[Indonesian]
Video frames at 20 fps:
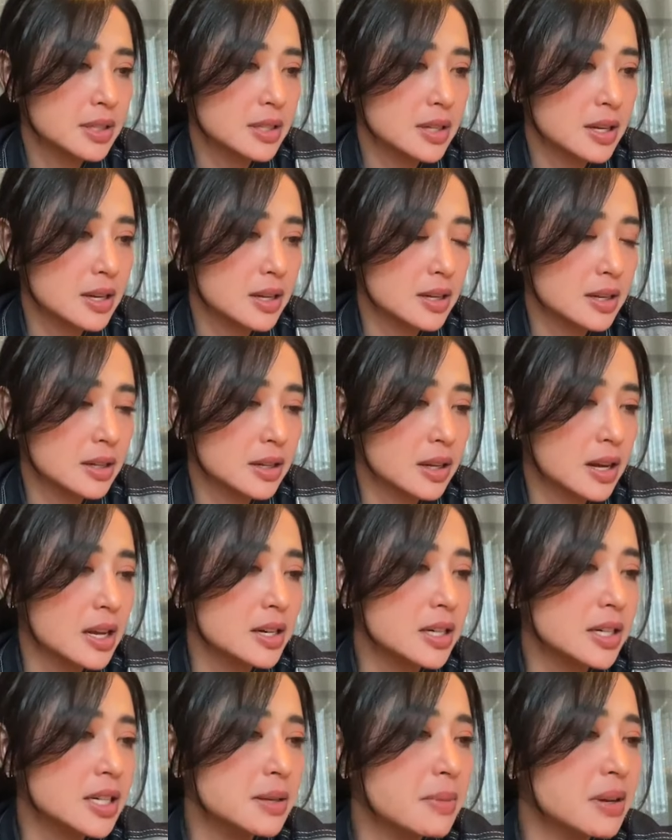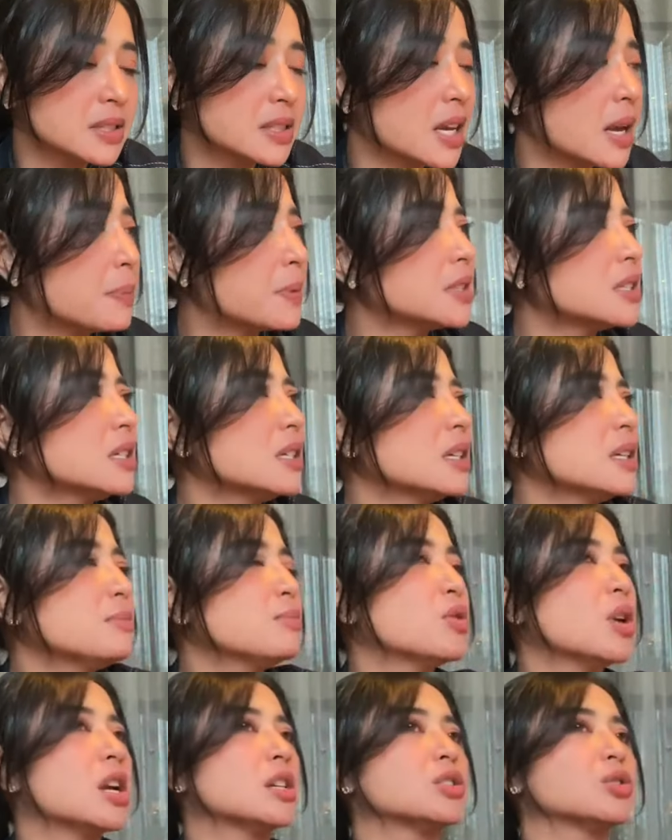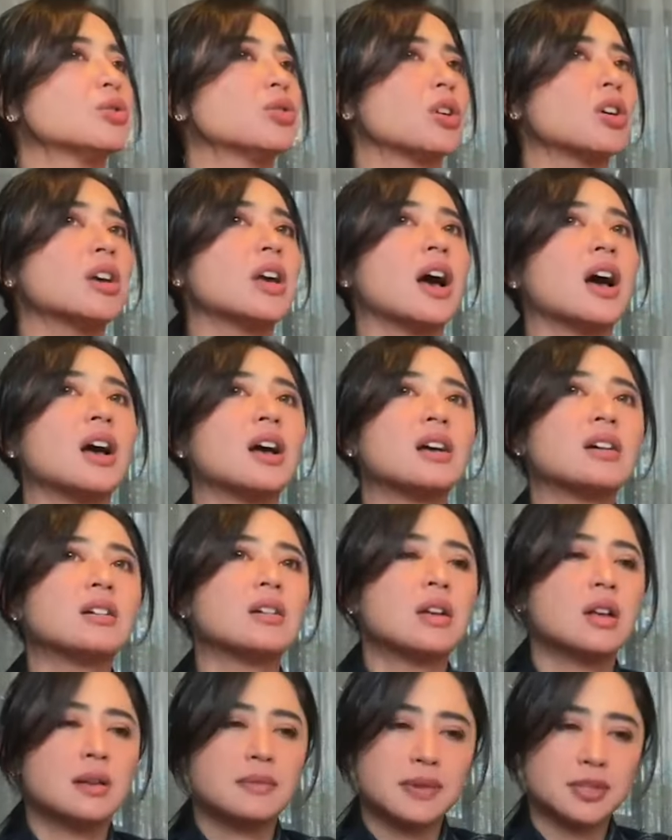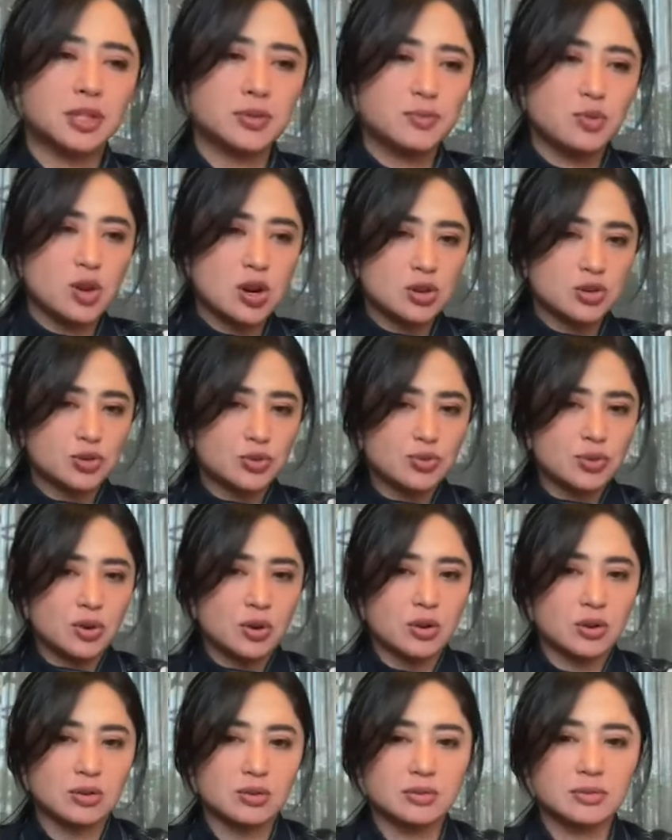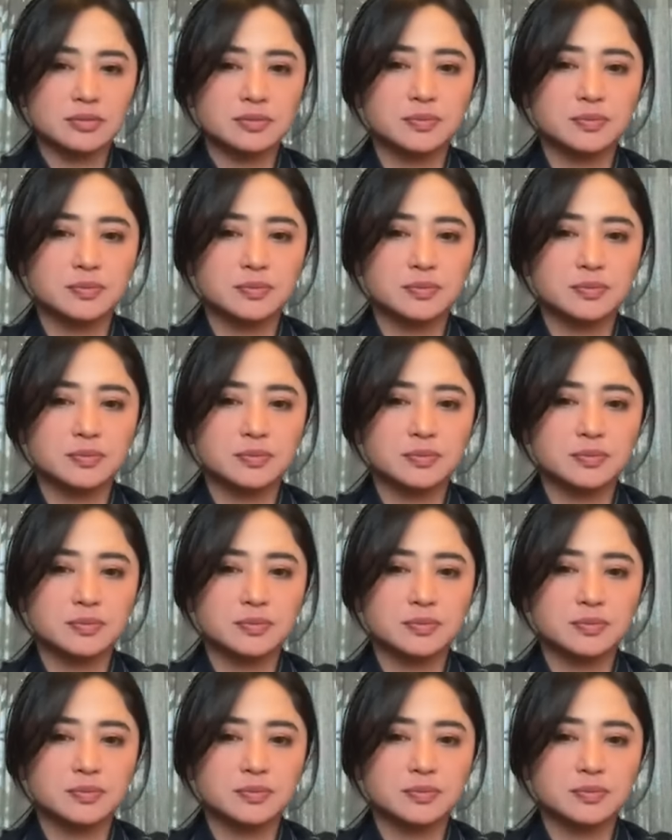tidak kan ini masih apa sih ini bulan suro ya si bulan suro